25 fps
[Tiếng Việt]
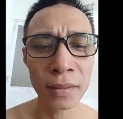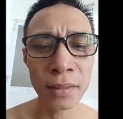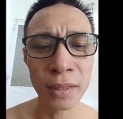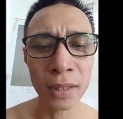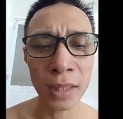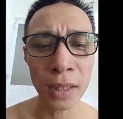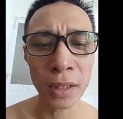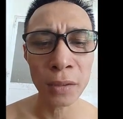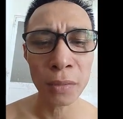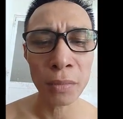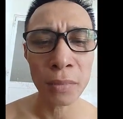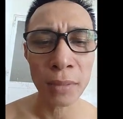người
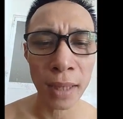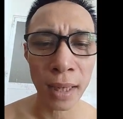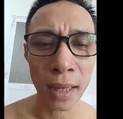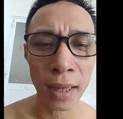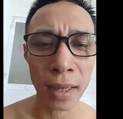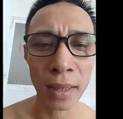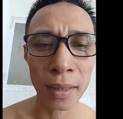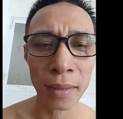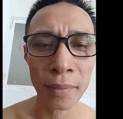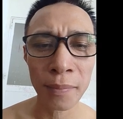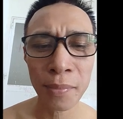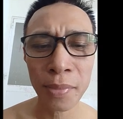dân chúng
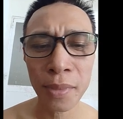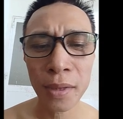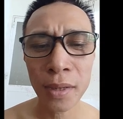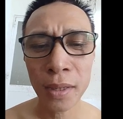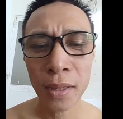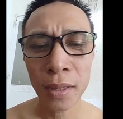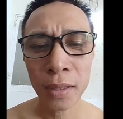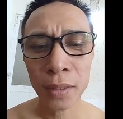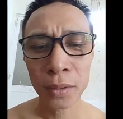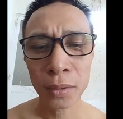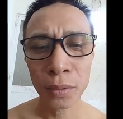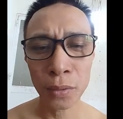ta.
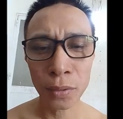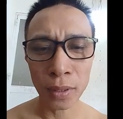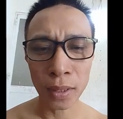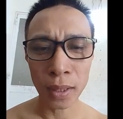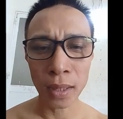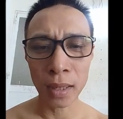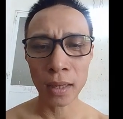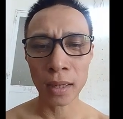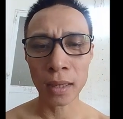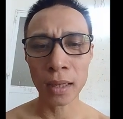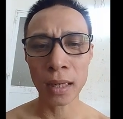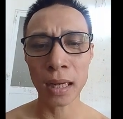Tôi
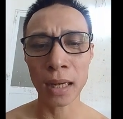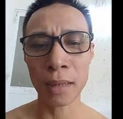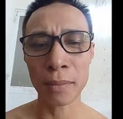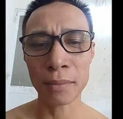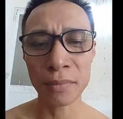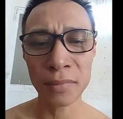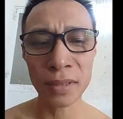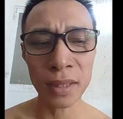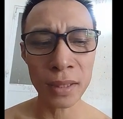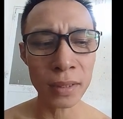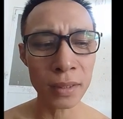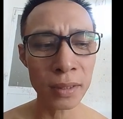đã
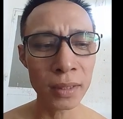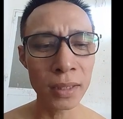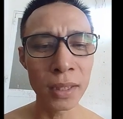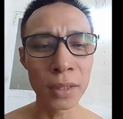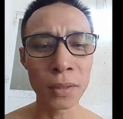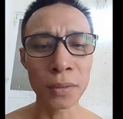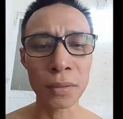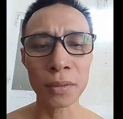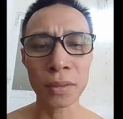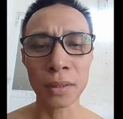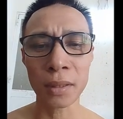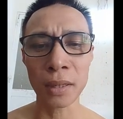làm rất
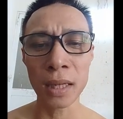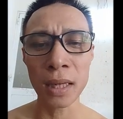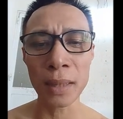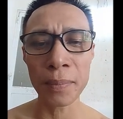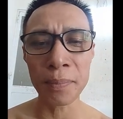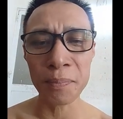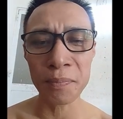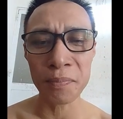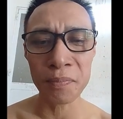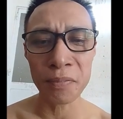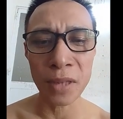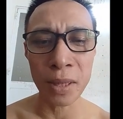nhiều
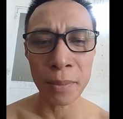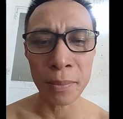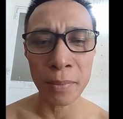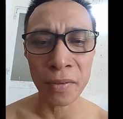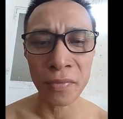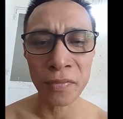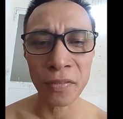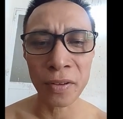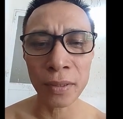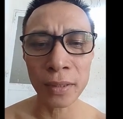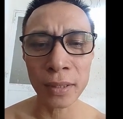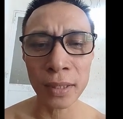clip để
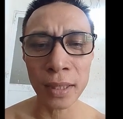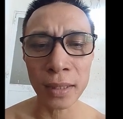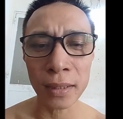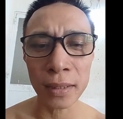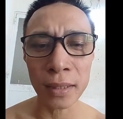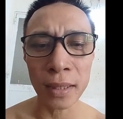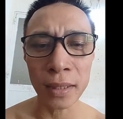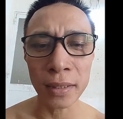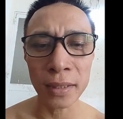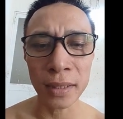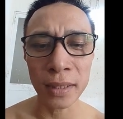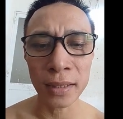mà phân tích,
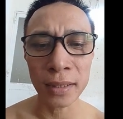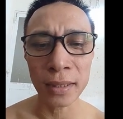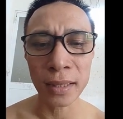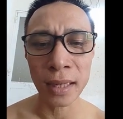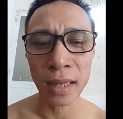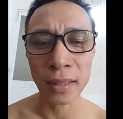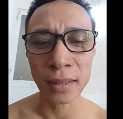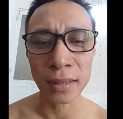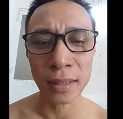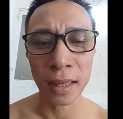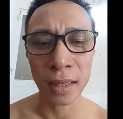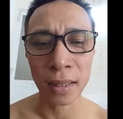để chỉ
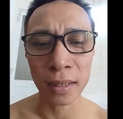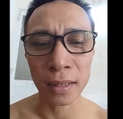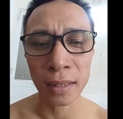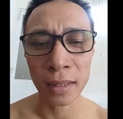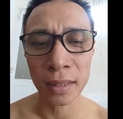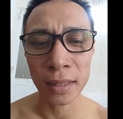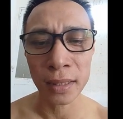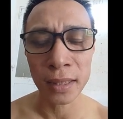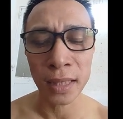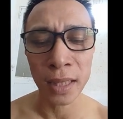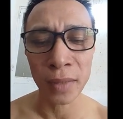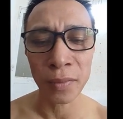ra rằng
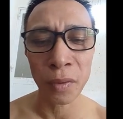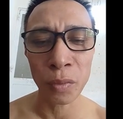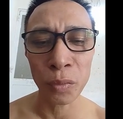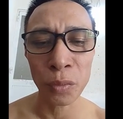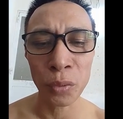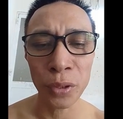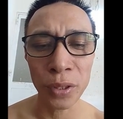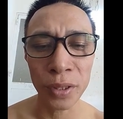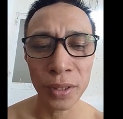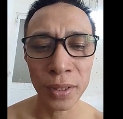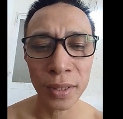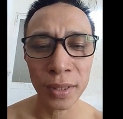cái tranh phong
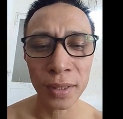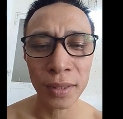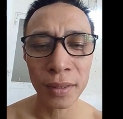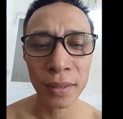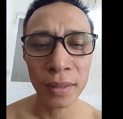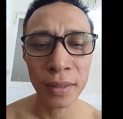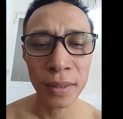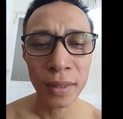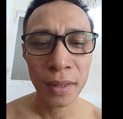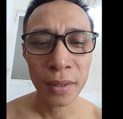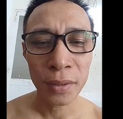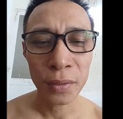thủy đấy
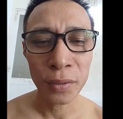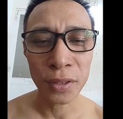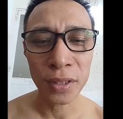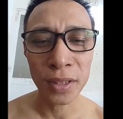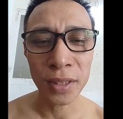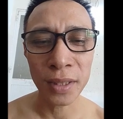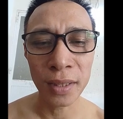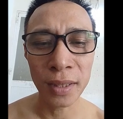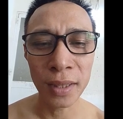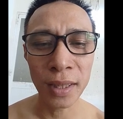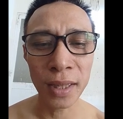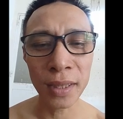nó
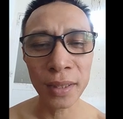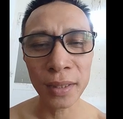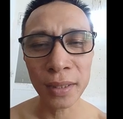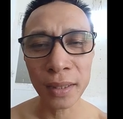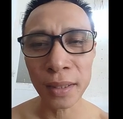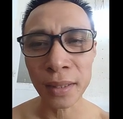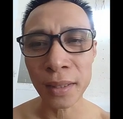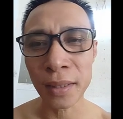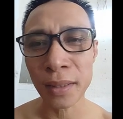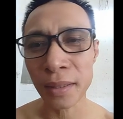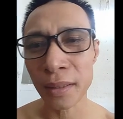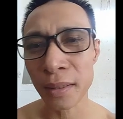chỉ lên
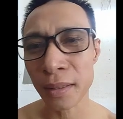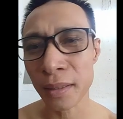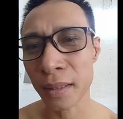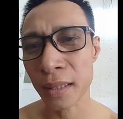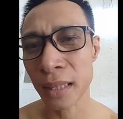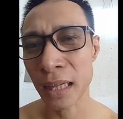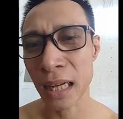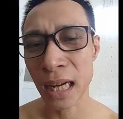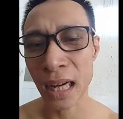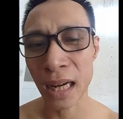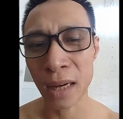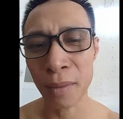đấy
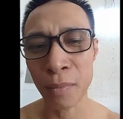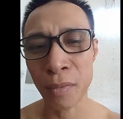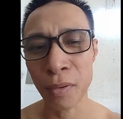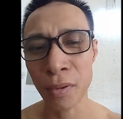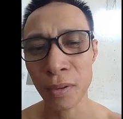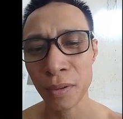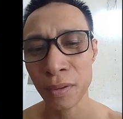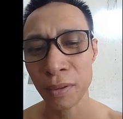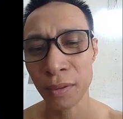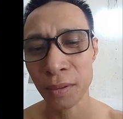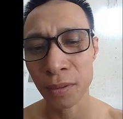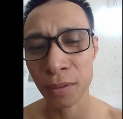là
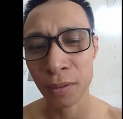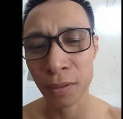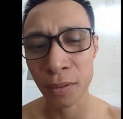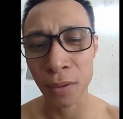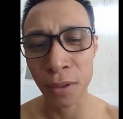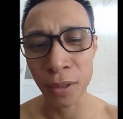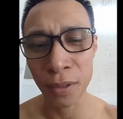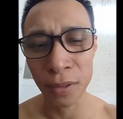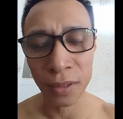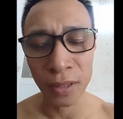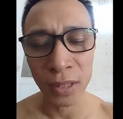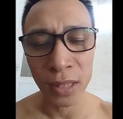một,
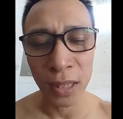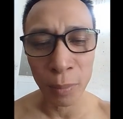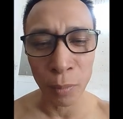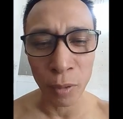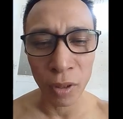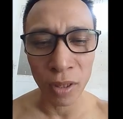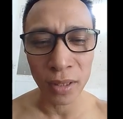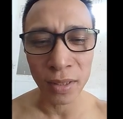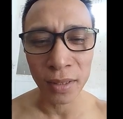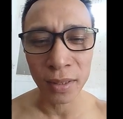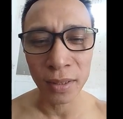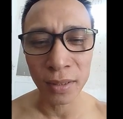coi nó như
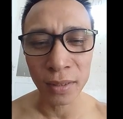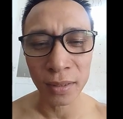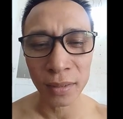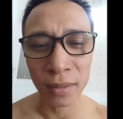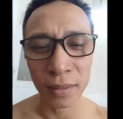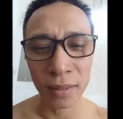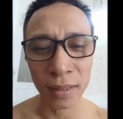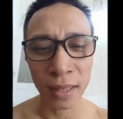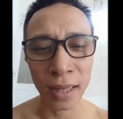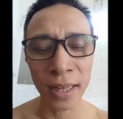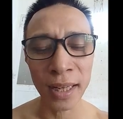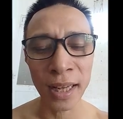một cái
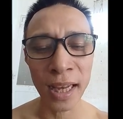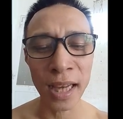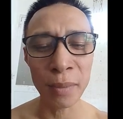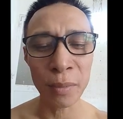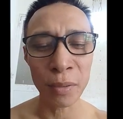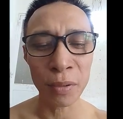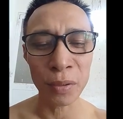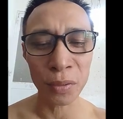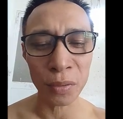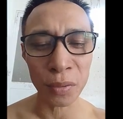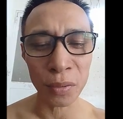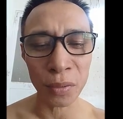sự hên hên
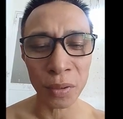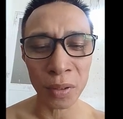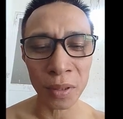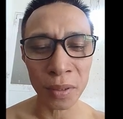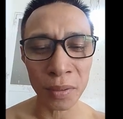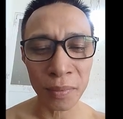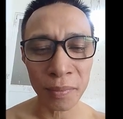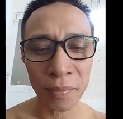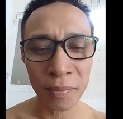một chút thôi,